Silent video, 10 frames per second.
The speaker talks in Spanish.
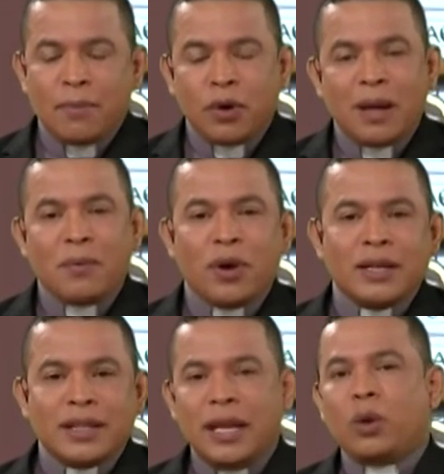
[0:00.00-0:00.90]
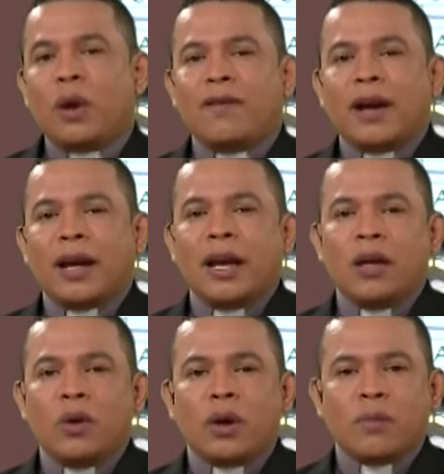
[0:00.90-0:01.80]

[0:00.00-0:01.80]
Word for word: a poner por escrito el Evangelio.